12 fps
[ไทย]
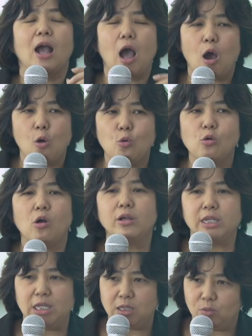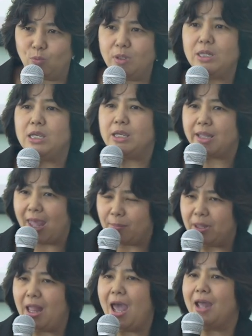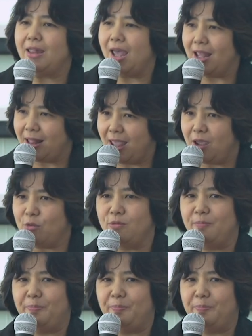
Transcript: เขาก็คิดวิธีแก้ปัญหาได้แล้ว